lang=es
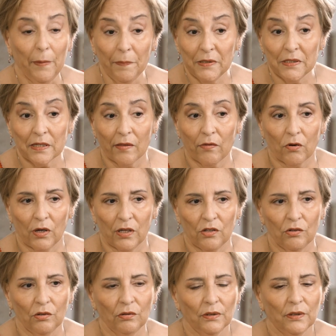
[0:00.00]
he pensado en
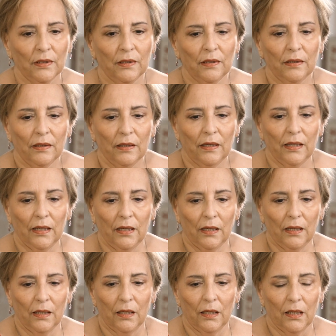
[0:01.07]
ello
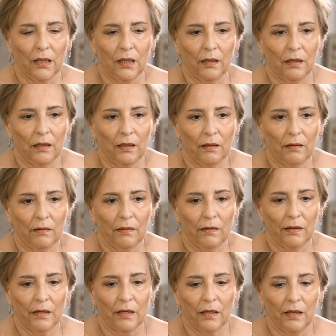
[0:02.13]
y,
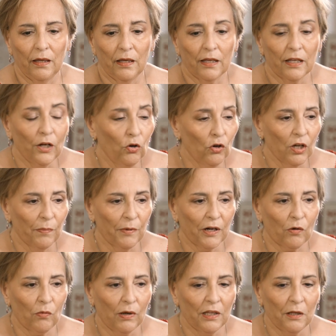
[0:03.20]
y, creo que
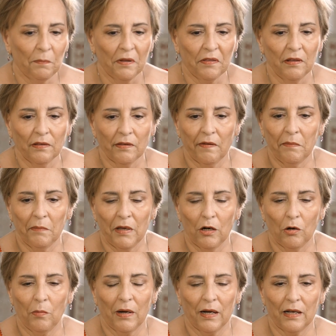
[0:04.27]
para cualquier paciente de
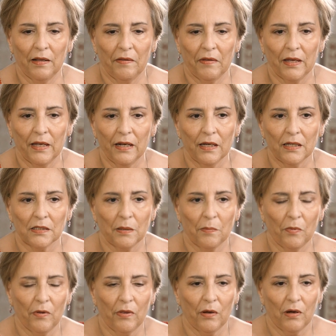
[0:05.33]
mieloma que le dijeran que, se
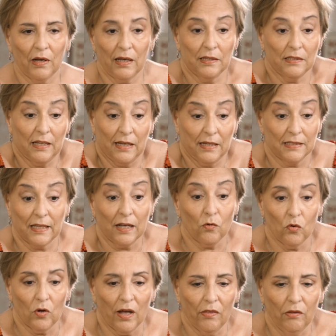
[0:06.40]
puede, que, está
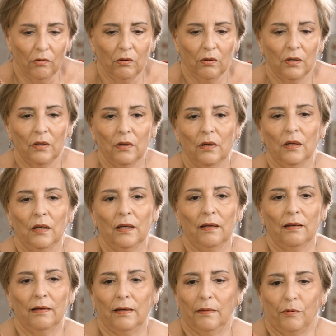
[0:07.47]
curado,
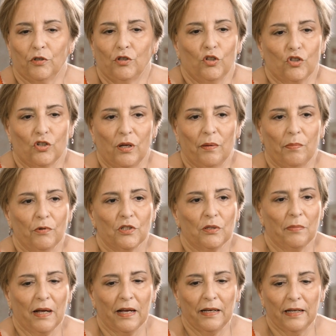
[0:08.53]
eh, pues no sé,
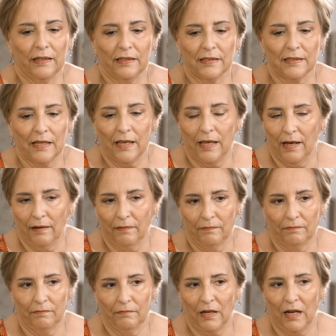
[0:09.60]
pues imagínate, sería
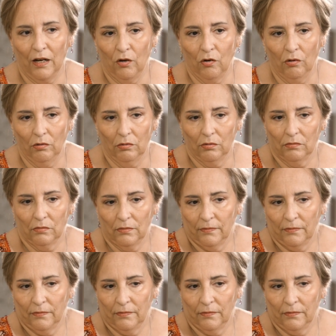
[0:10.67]
algo